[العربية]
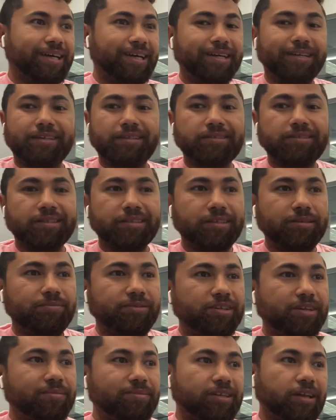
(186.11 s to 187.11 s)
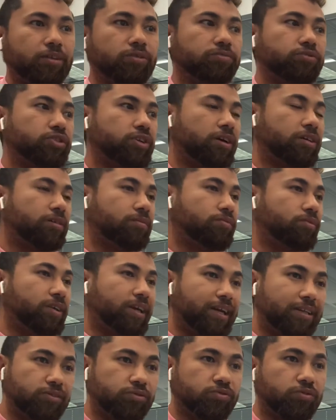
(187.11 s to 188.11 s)
الناس الكبيره ما تخلوهمش يقربوا
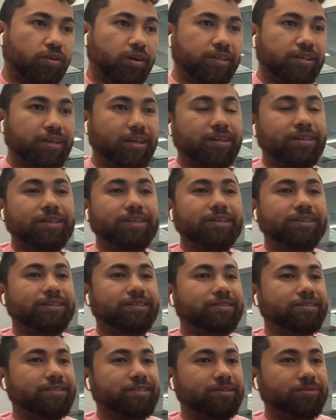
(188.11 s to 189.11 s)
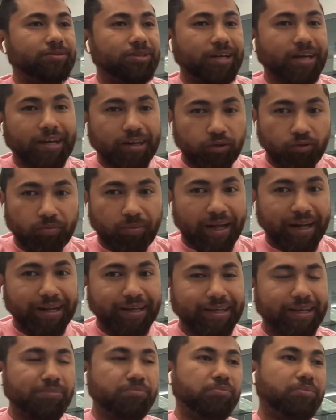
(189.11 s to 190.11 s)
العيال الصغيره الناس الكبيره خلوهم على
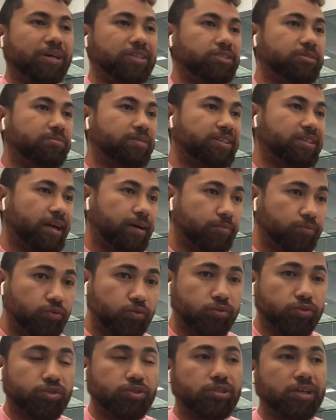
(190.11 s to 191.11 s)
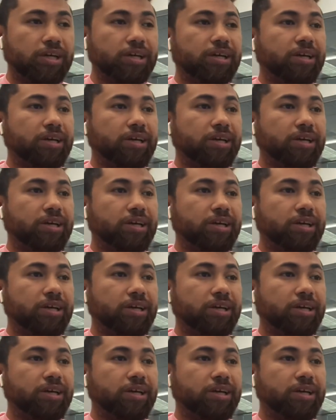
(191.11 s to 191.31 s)
جنب عشان ما يتعبوش